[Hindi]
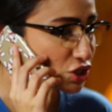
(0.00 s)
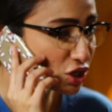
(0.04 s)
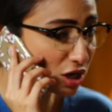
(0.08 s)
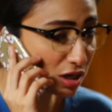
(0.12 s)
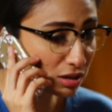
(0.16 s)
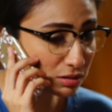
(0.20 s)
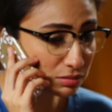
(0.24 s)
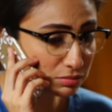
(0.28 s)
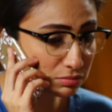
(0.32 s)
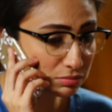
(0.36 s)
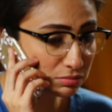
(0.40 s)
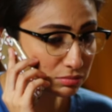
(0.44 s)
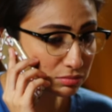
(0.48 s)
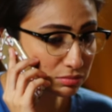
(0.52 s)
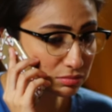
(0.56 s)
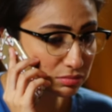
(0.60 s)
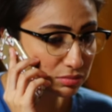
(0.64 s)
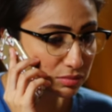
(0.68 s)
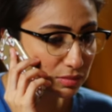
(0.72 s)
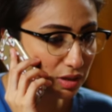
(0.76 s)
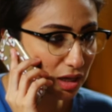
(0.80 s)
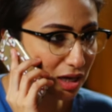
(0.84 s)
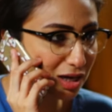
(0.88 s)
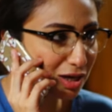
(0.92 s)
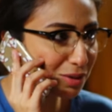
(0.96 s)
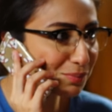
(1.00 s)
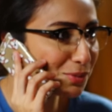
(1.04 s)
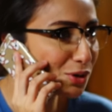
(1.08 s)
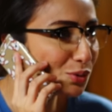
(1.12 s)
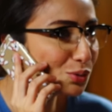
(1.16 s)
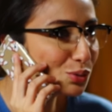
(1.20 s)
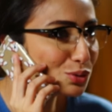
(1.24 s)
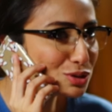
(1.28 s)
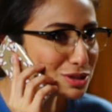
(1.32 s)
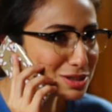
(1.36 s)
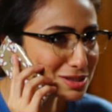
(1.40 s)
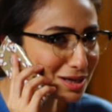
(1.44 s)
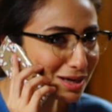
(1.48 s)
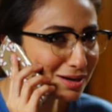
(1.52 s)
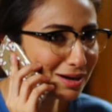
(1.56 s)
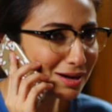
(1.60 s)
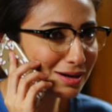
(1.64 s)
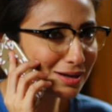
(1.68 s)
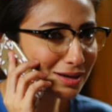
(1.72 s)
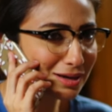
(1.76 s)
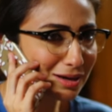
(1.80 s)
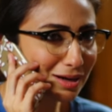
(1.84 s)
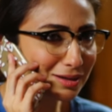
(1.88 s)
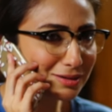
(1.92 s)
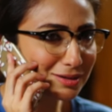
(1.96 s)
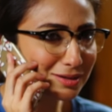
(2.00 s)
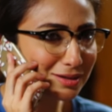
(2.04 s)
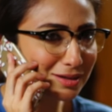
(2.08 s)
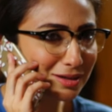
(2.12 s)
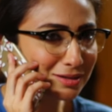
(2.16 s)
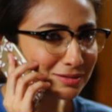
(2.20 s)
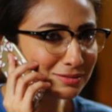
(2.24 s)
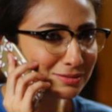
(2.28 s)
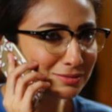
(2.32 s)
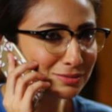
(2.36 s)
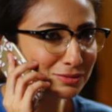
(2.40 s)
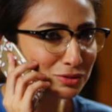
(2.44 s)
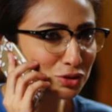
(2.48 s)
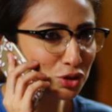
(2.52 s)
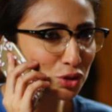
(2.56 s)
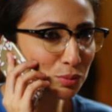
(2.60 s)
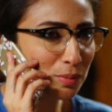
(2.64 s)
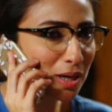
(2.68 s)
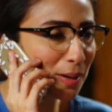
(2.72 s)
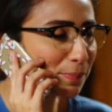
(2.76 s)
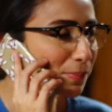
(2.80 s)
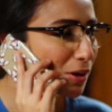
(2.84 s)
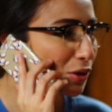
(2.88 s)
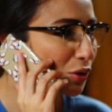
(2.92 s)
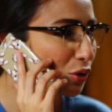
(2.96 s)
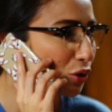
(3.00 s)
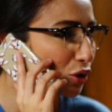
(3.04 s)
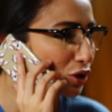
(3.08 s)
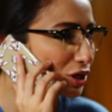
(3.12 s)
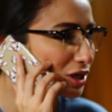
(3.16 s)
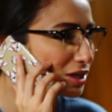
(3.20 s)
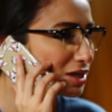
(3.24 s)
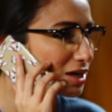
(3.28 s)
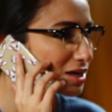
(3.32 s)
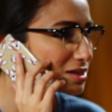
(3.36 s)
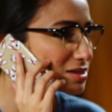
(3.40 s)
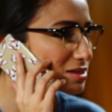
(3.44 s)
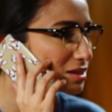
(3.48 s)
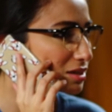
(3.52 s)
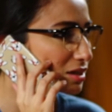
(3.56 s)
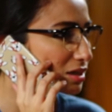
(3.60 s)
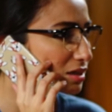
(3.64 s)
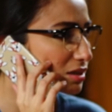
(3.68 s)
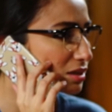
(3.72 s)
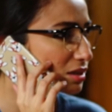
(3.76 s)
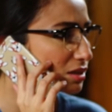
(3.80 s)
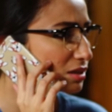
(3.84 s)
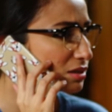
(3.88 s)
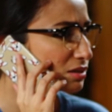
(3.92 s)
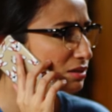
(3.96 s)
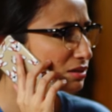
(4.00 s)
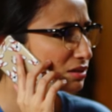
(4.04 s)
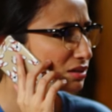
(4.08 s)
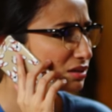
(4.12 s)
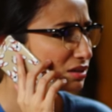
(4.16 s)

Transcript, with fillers: अच्छा अगर मैं गुस्सा ना निकालती ना तो मैं आपका कॉल नहीं आंसर करती